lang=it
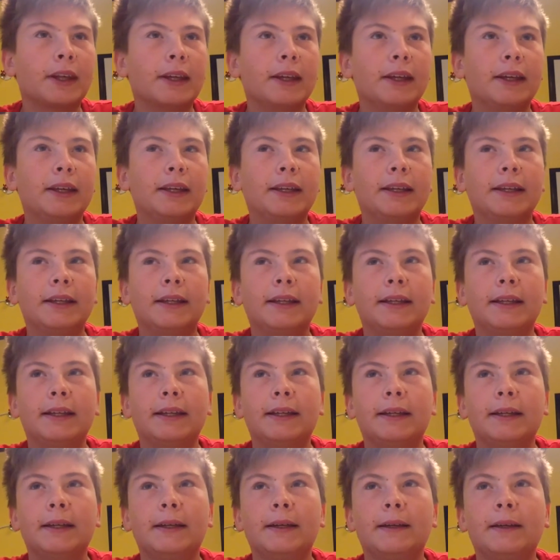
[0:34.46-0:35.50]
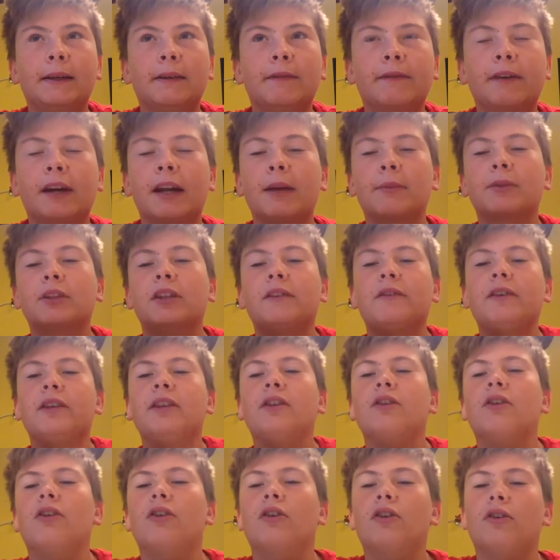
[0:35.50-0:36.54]
e faremo dei
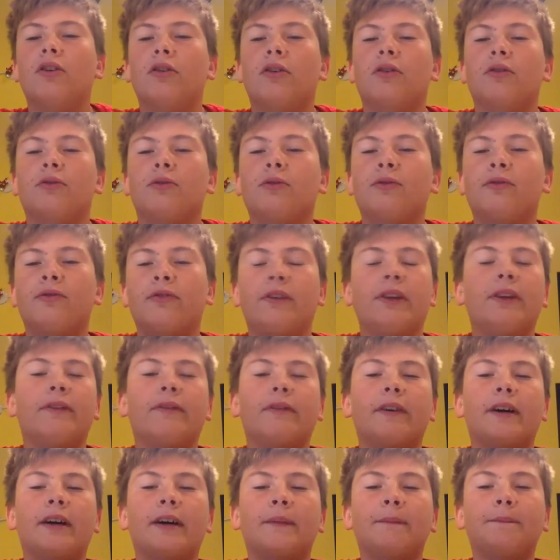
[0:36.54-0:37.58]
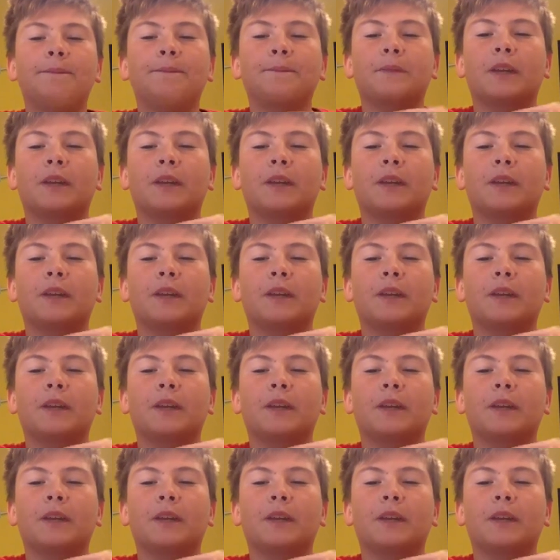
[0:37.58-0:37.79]
video su FIFA